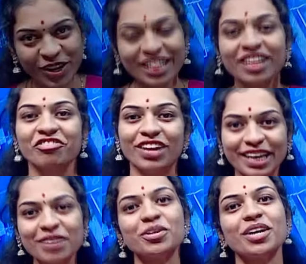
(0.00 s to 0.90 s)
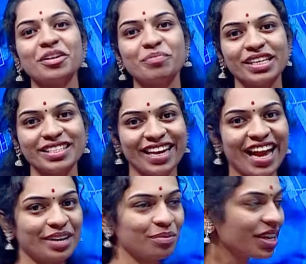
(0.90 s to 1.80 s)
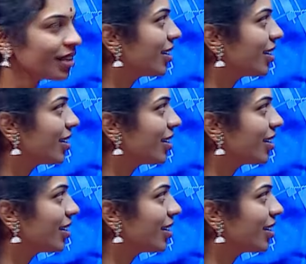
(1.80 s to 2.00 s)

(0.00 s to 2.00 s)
ஆல் வெல்கம் டு அரம்ஐஸ் அகாடமி